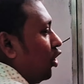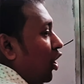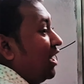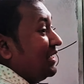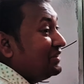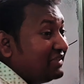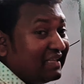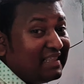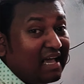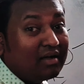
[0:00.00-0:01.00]
দিল
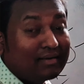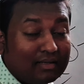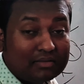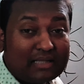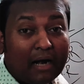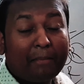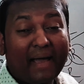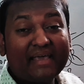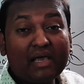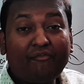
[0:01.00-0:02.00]
দিদি তার
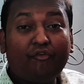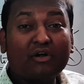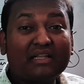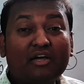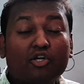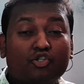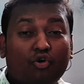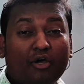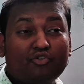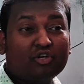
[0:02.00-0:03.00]
ভাইকে ফোটা দেওয়ার
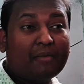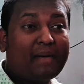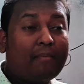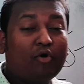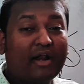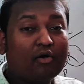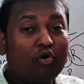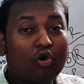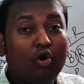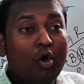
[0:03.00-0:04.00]
সঙ্গে সঙ্গে বা মনে
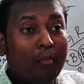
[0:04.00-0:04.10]
করো